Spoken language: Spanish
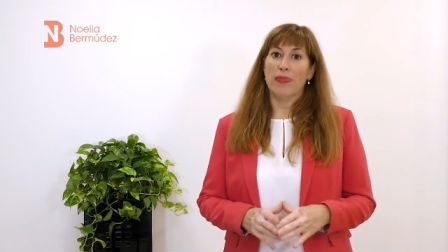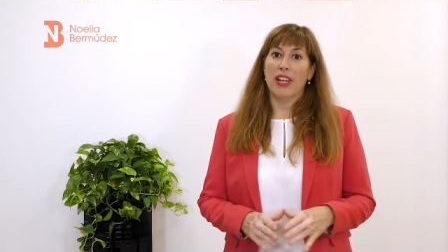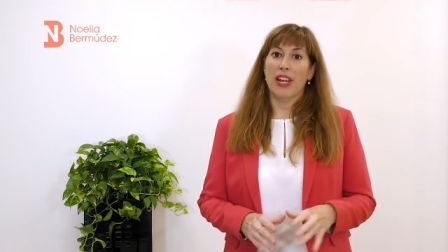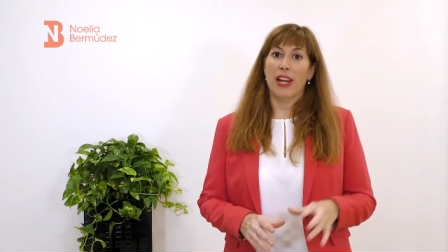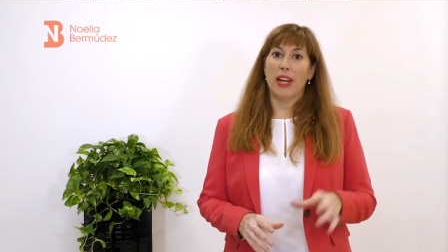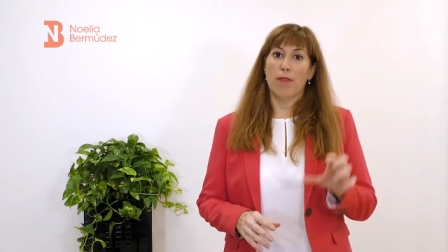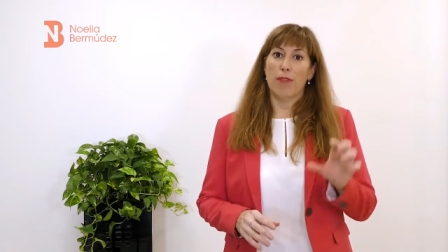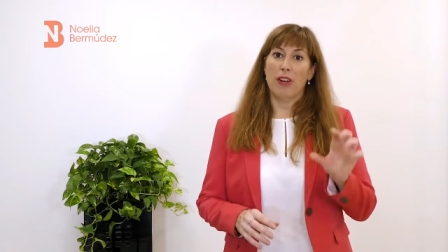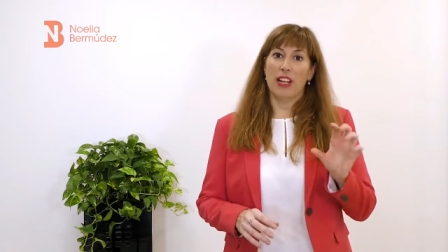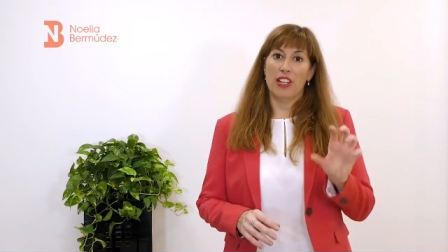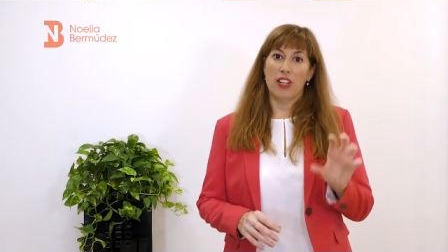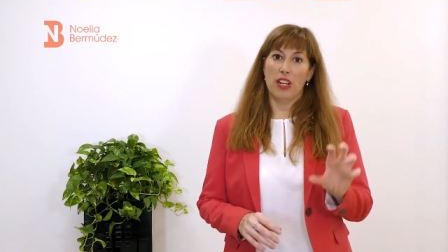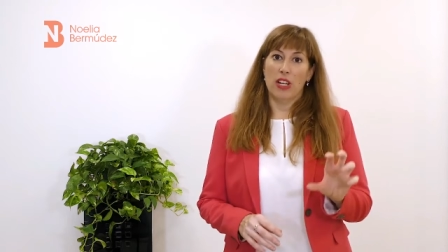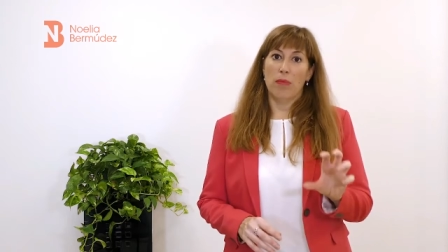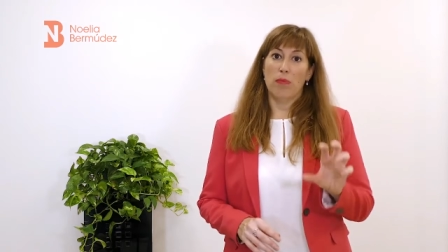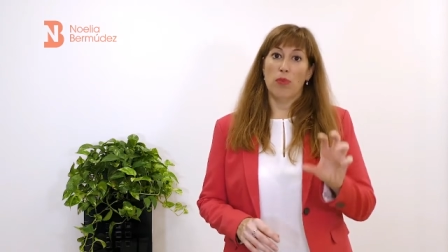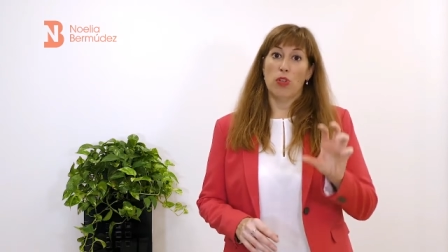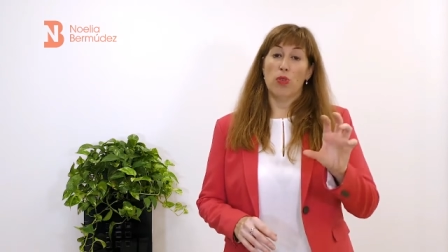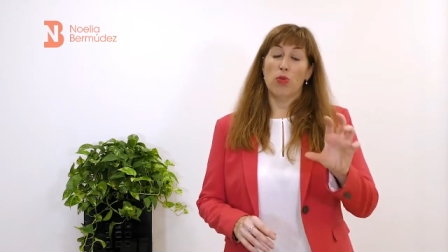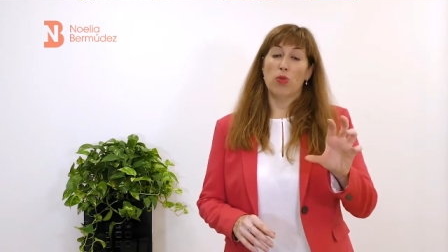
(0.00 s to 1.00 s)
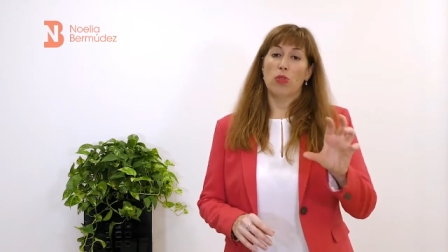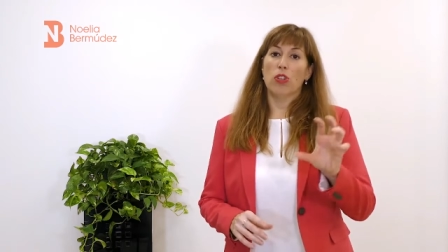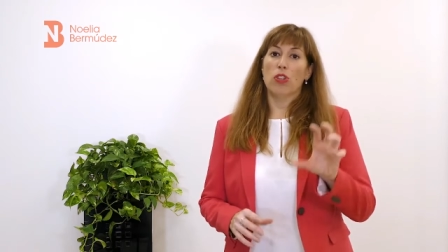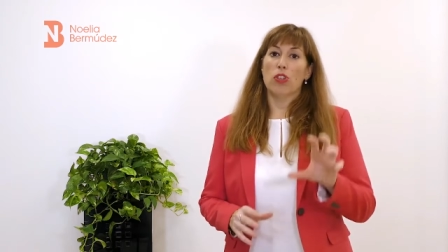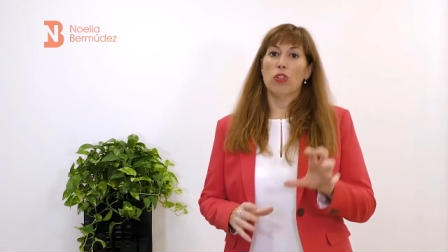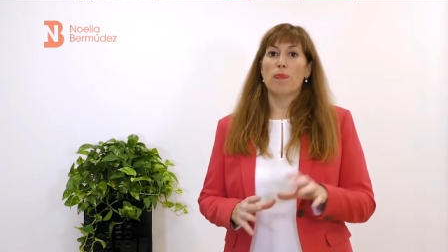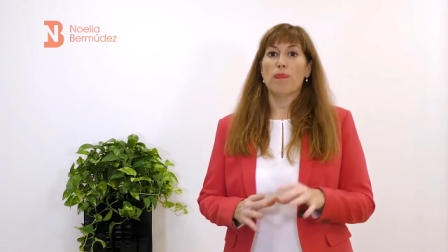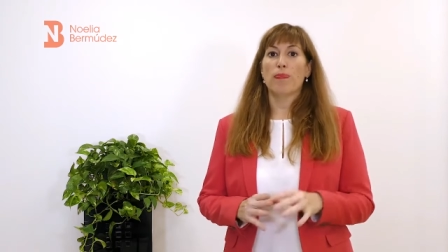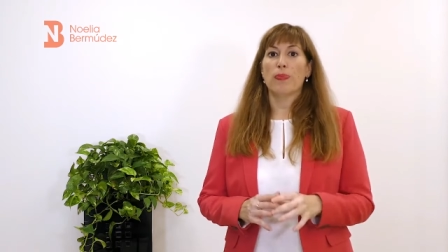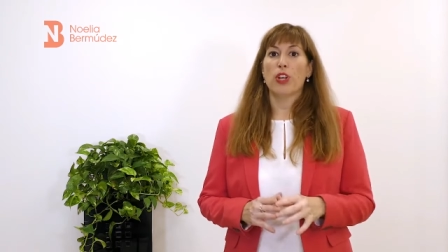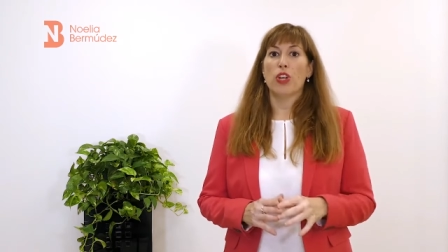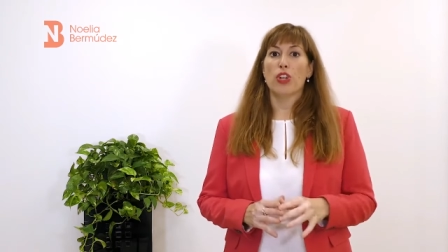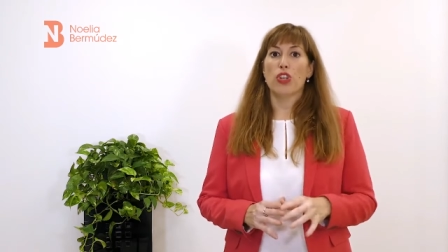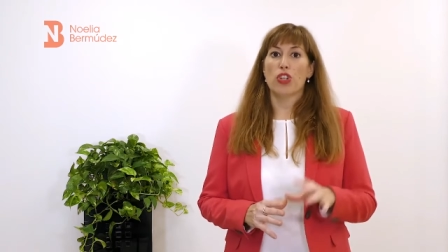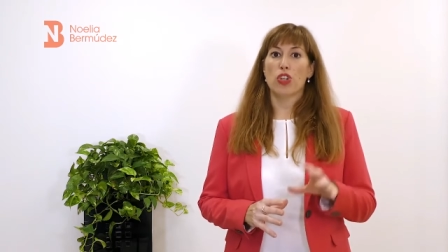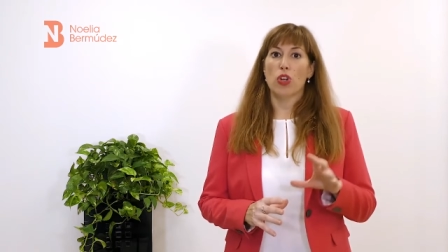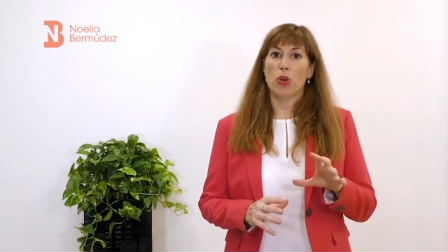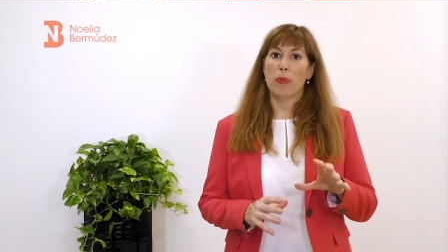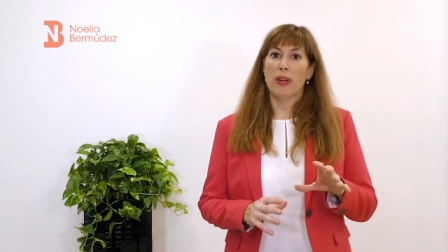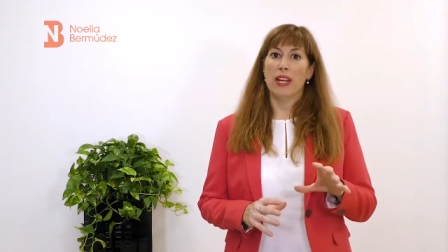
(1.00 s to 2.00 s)
reflexionemos juntos
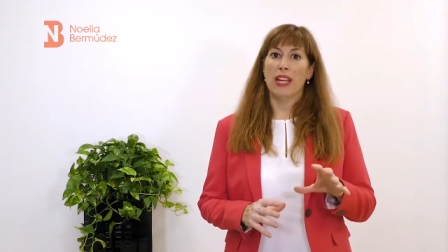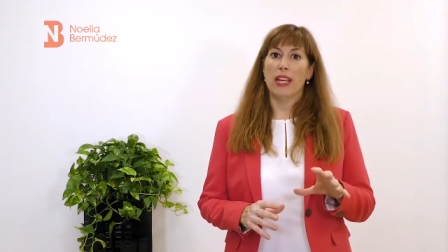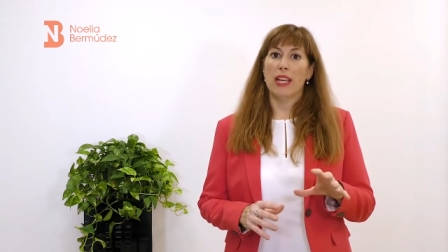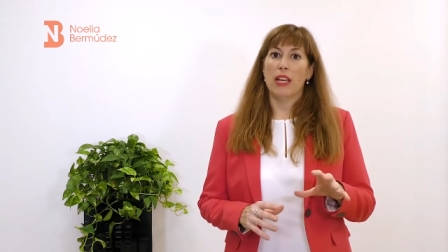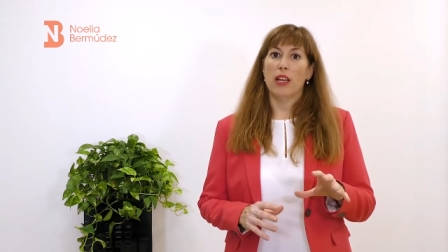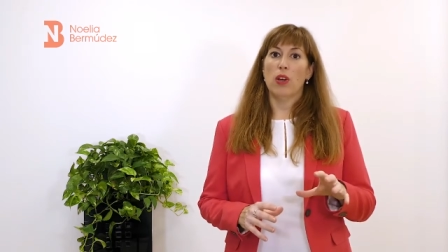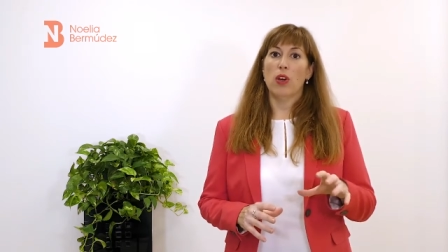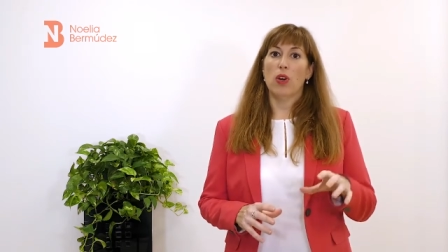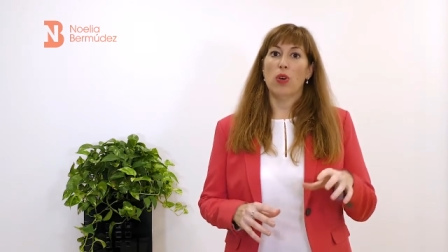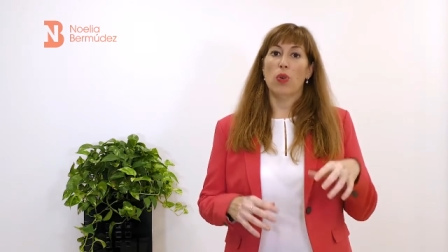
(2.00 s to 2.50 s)
sobre